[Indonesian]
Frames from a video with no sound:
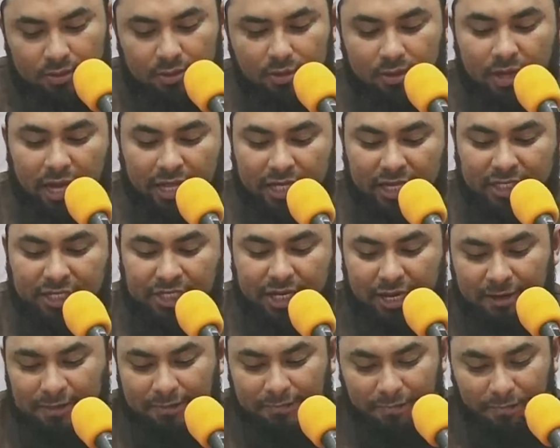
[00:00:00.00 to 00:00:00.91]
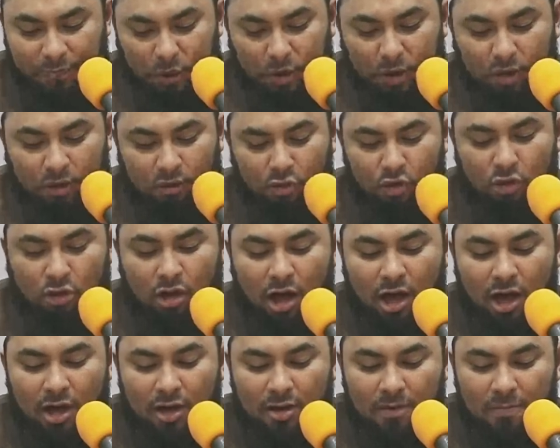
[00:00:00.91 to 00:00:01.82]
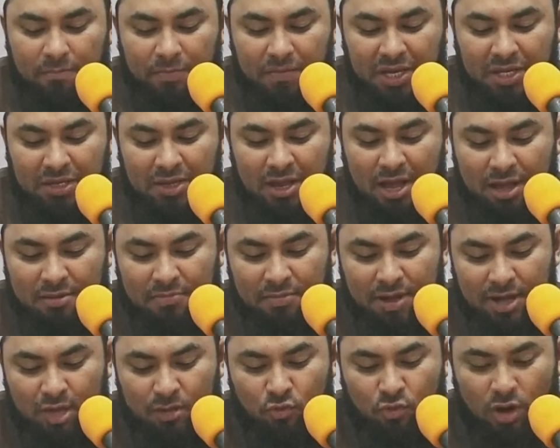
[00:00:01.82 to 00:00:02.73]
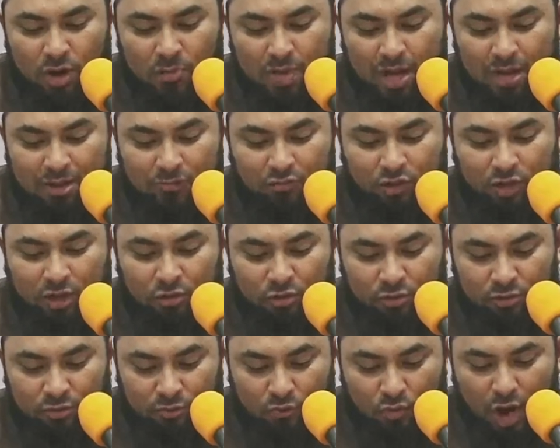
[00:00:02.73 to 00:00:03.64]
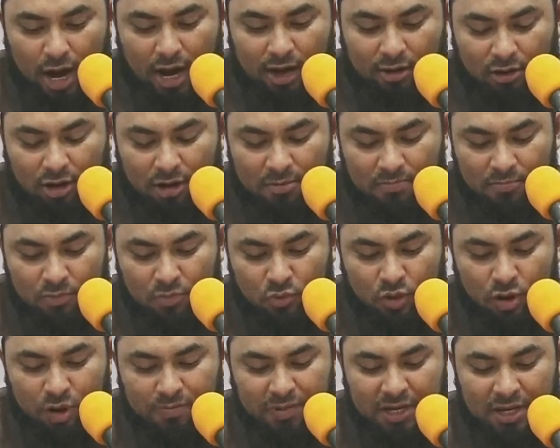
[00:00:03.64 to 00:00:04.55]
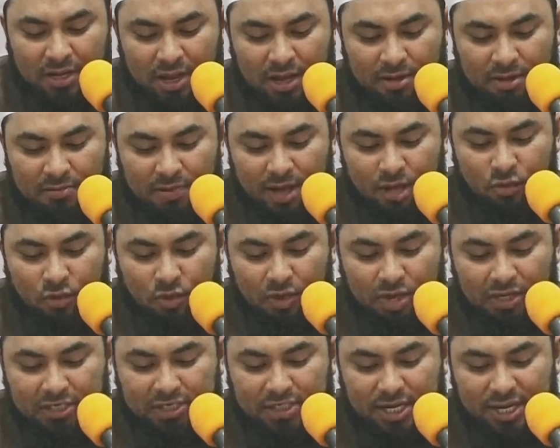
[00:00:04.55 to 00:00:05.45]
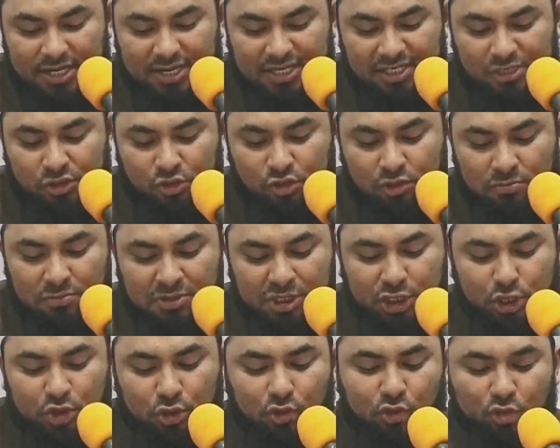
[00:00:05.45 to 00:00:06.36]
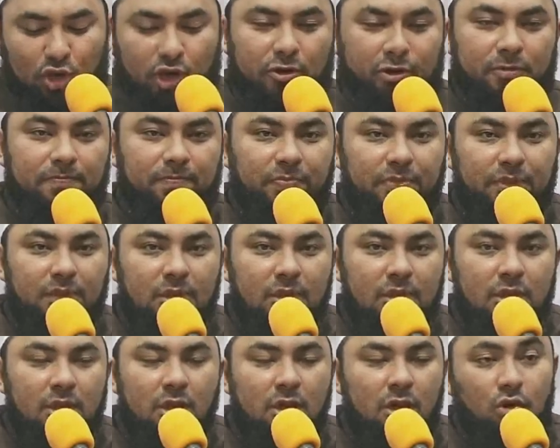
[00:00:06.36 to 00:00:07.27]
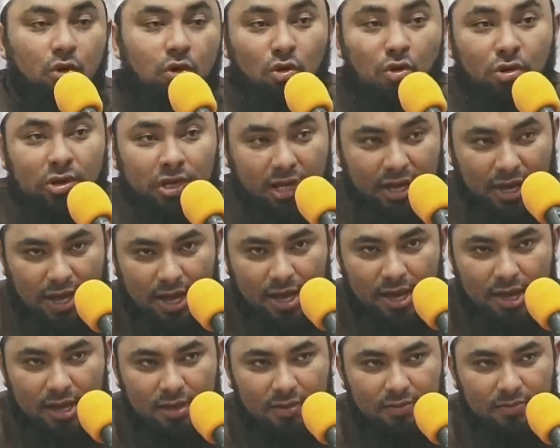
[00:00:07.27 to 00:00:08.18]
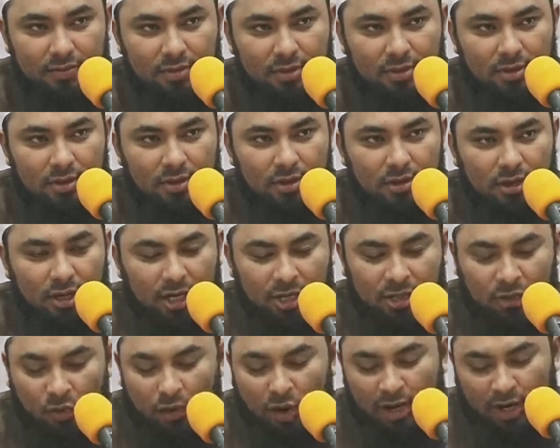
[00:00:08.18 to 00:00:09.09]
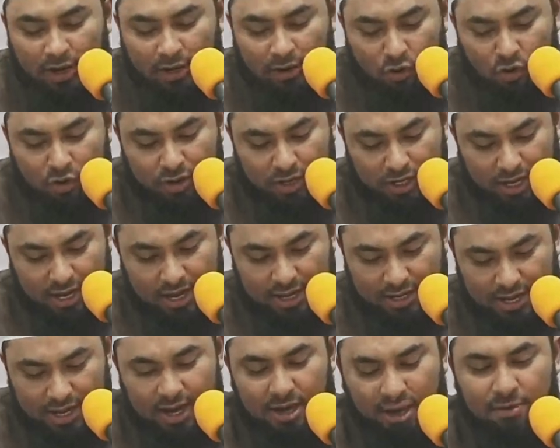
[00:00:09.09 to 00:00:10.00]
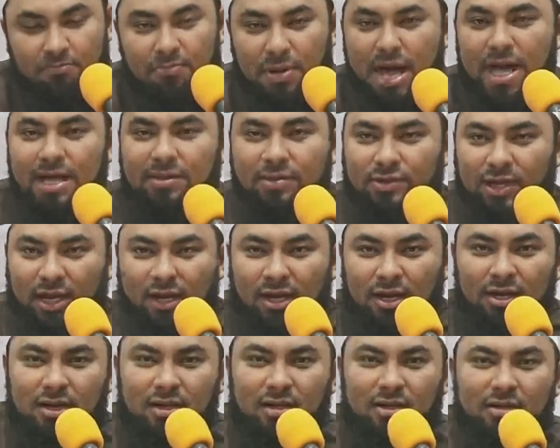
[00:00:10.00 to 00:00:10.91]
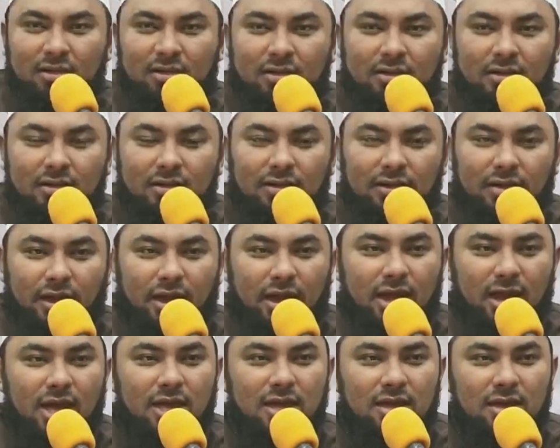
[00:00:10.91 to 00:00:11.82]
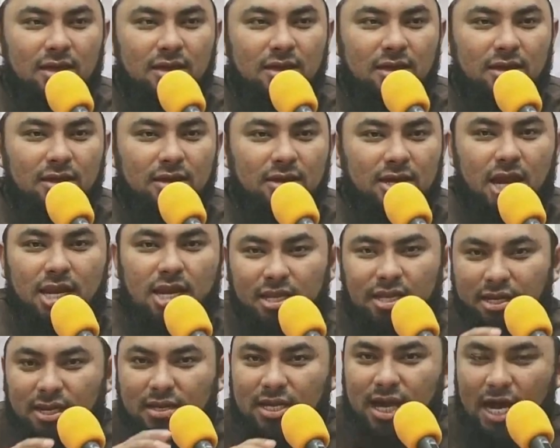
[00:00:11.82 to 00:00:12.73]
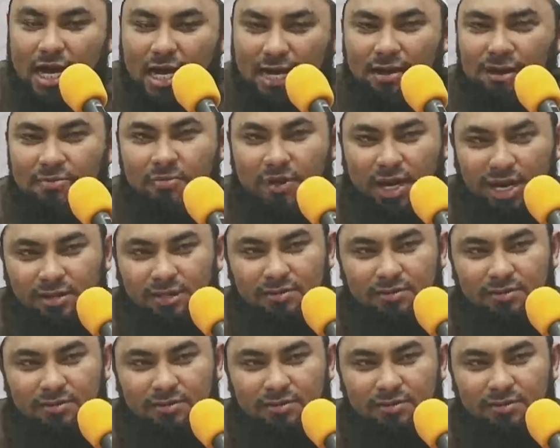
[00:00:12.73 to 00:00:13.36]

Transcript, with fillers: Kata Syekh, "Warruqa minha ma huwa batilun muharram wa minha ma huwa jaizun masyru'." Ruqyah itu ada ruqyah yang batil ya dan dia diharamkan